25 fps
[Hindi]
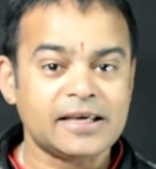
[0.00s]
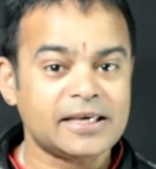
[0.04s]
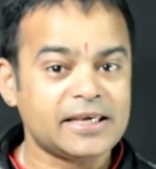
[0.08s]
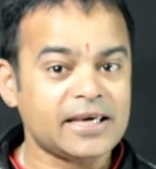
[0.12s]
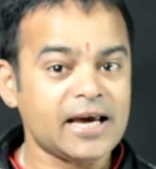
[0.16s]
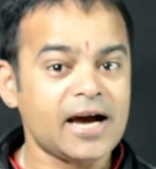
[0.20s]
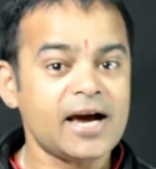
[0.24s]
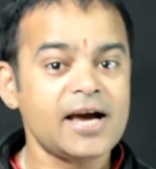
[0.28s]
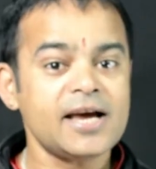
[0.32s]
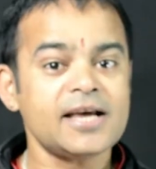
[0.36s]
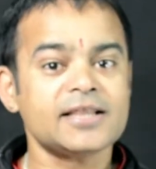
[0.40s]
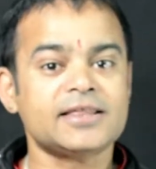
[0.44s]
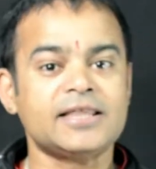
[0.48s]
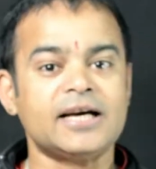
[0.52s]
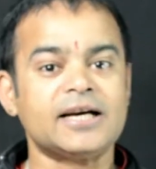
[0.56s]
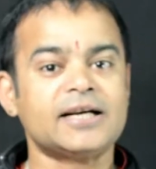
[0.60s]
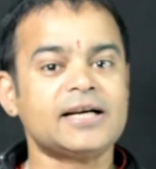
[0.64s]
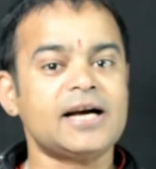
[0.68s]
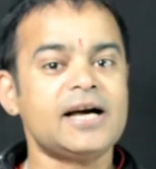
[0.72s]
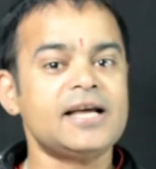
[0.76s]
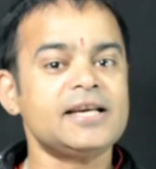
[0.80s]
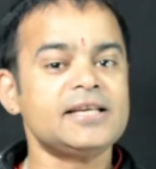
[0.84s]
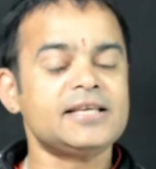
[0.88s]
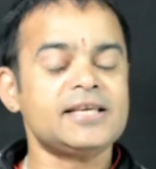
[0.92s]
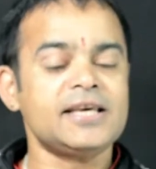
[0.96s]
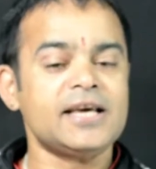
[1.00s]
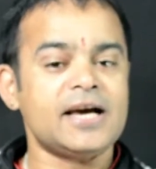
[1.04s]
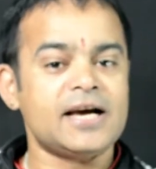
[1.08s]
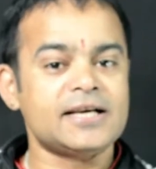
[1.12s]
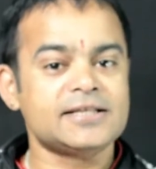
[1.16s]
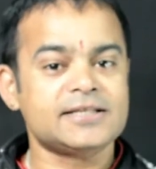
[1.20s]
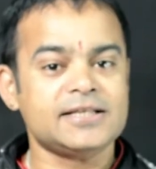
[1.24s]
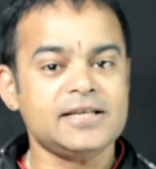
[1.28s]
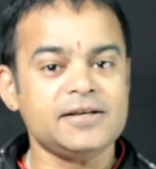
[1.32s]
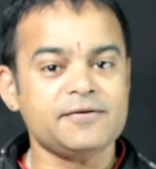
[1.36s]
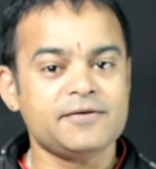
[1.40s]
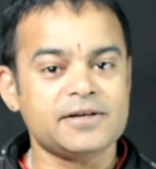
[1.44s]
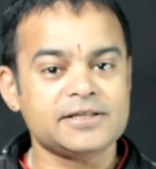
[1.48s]
क्या है थकान की
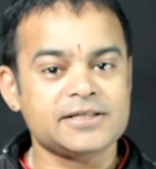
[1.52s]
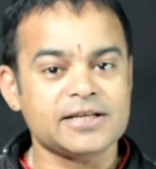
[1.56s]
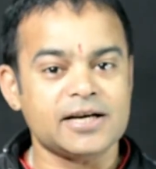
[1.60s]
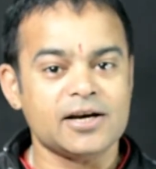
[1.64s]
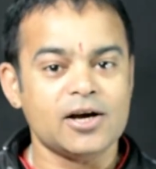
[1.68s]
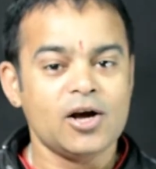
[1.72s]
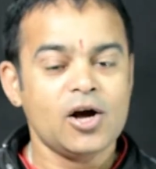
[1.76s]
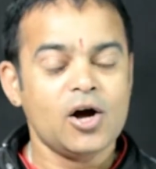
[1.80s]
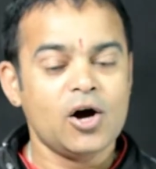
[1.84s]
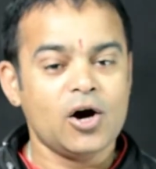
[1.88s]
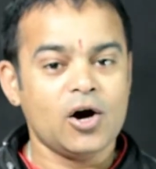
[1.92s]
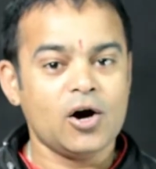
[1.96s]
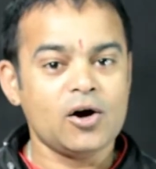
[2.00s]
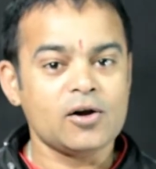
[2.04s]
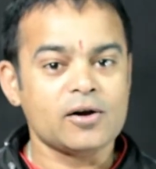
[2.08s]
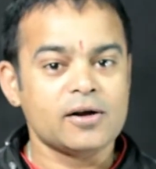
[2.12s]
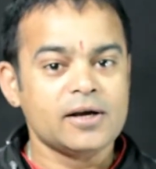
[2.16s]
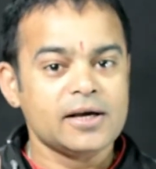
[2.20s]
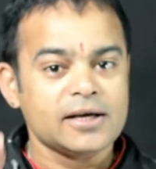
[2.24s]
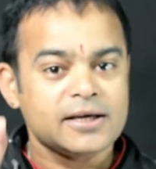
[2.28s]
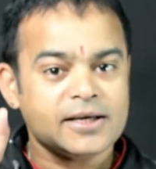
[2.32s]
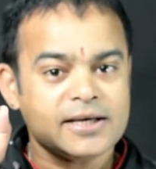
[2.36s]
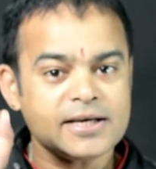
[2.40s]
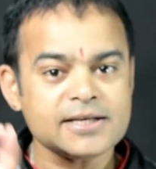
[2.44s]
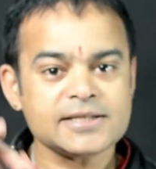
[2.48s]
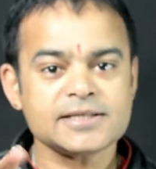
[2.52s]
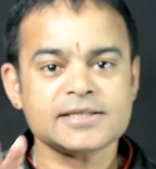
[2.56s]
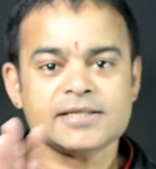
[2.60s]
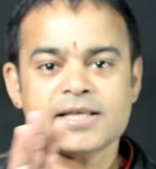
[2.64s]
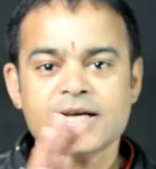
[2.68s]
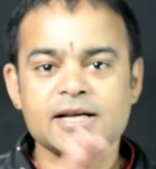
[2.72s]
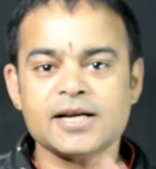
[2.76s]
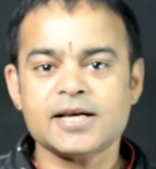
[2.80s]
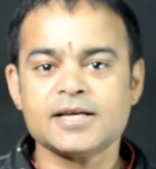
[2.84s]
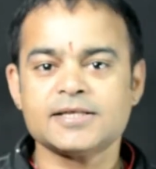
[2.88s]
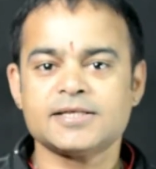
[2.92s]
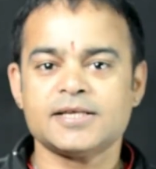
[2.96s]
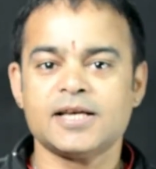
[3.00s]
असली वजह और किस
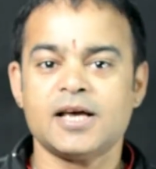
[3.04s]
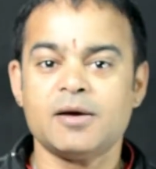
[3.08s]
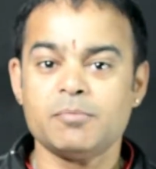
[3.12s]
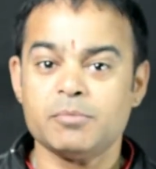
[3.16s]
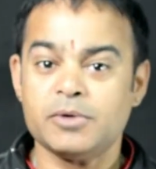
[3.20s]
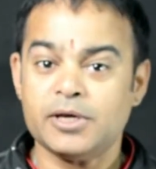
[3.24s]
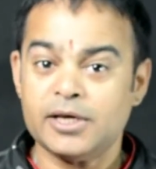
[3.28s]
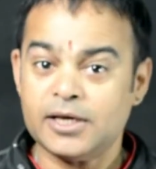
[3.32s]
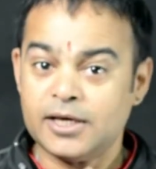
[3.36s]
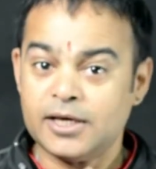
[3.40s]
तरह से हम